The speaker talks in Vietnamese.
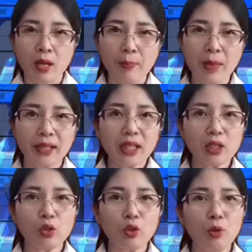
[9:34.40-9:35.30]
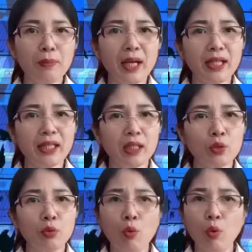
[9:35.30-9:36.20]
Mảnh đất số 42 nhà
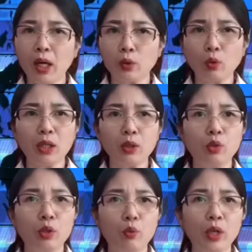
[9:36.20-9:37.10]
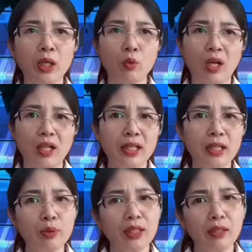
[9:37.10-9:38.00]
Trung hoàn toàn thuộc quyền quản lý
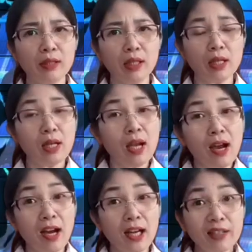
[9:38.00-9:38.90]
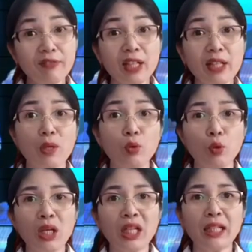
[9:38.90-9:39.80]
của nhà nước. Ấy vậy mà Ngô
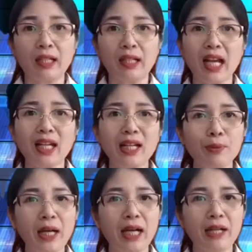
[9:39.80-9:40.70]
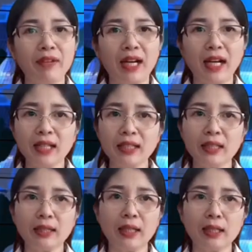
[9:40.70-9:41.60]
Quang Kiệt đã công khai và ngang
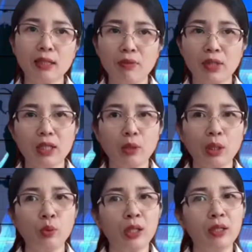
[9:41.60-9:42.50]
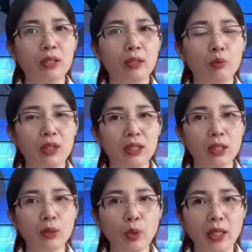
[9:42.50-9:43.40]
nhiên tấn công vào cơ quan quyền lực của
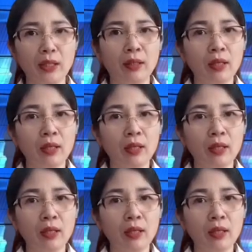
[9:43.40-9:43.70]
chính quyền.